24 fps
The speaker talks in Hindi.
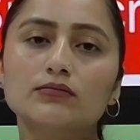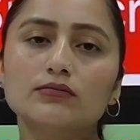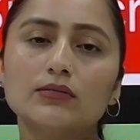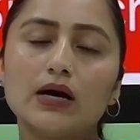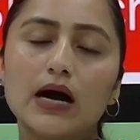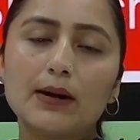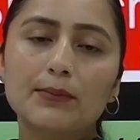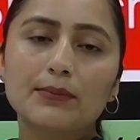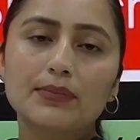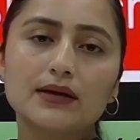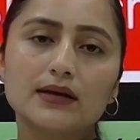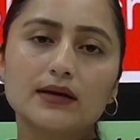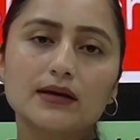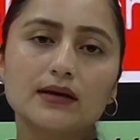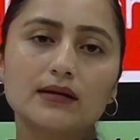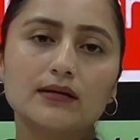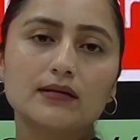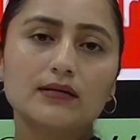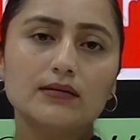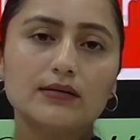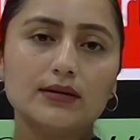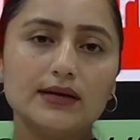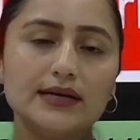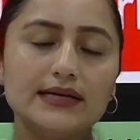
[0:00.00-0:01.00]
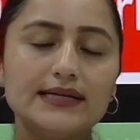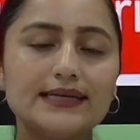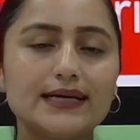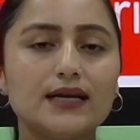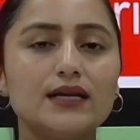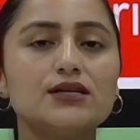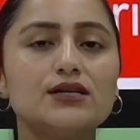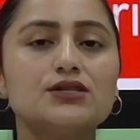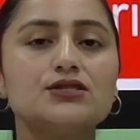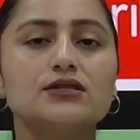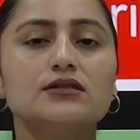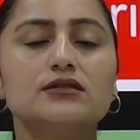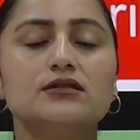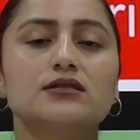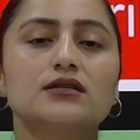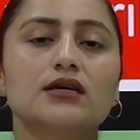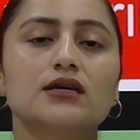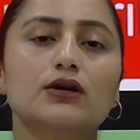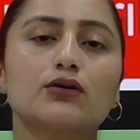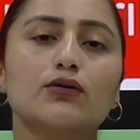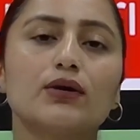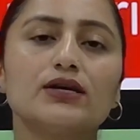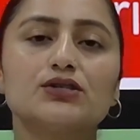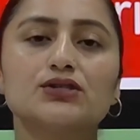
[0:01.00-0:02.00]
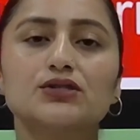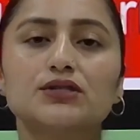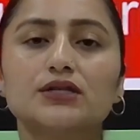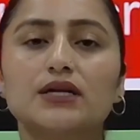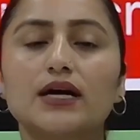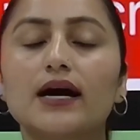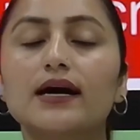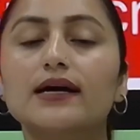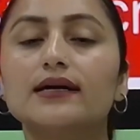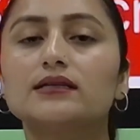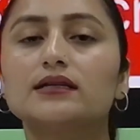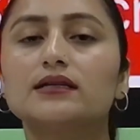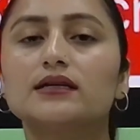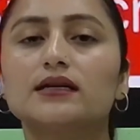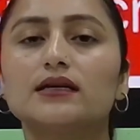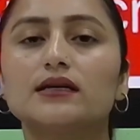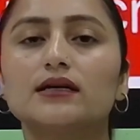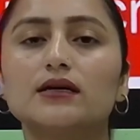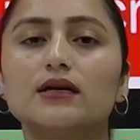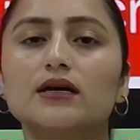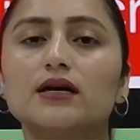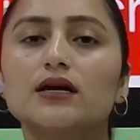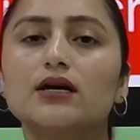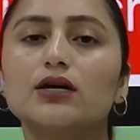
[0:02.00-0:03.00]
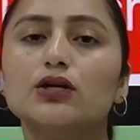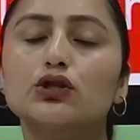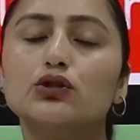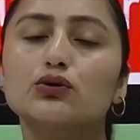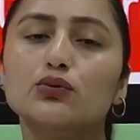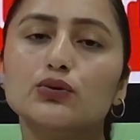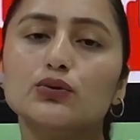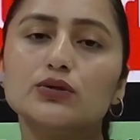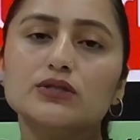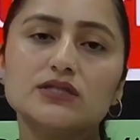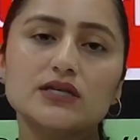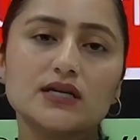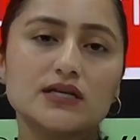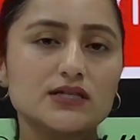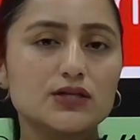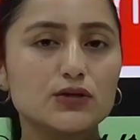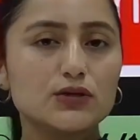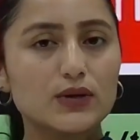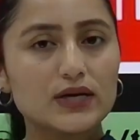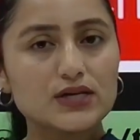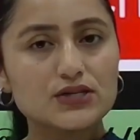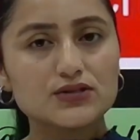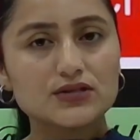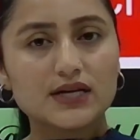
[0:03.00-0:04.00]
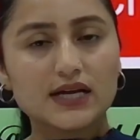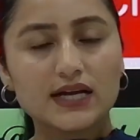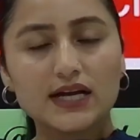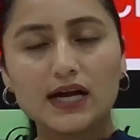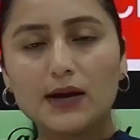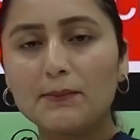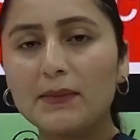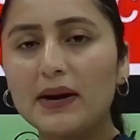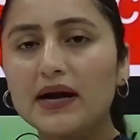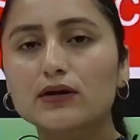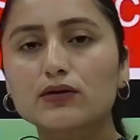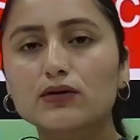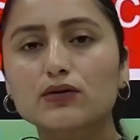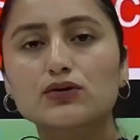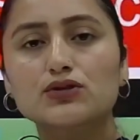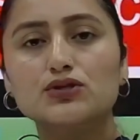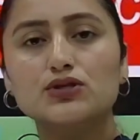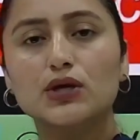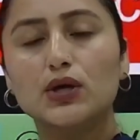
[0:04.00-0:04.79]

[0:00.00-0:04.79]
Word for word: आपके इंटेलिजेंस से क्वेश्चन आए थे तो इस तरह से क्वेश्चन रहे हैं पैडागोज के